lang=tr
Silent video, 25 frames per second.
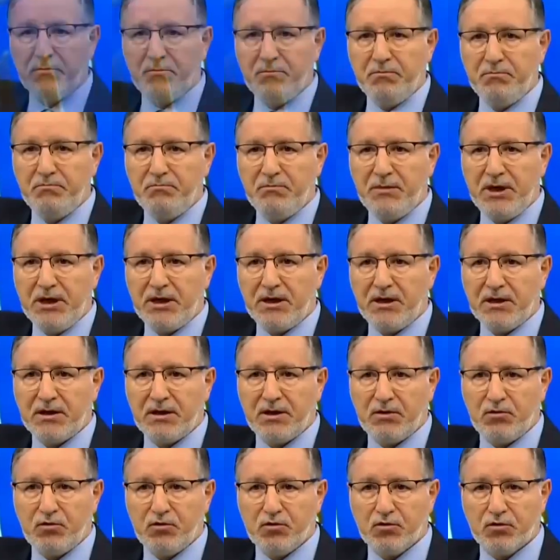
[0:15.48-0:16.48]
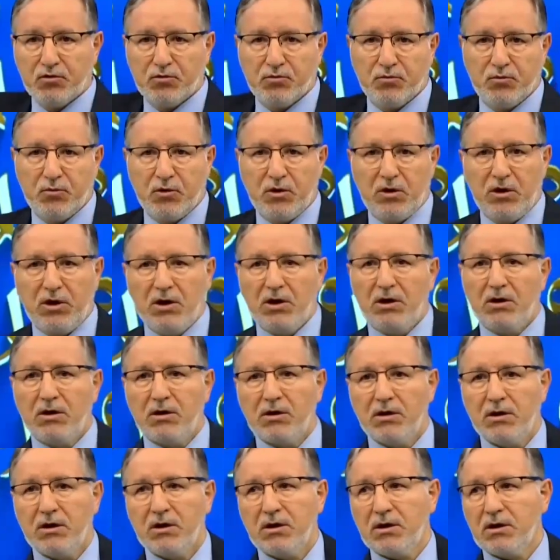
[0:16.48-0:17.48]
merak ediyorum.
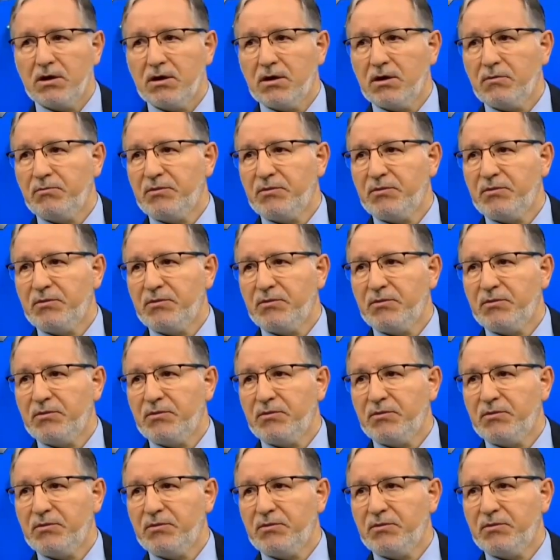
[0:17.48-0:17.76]
E,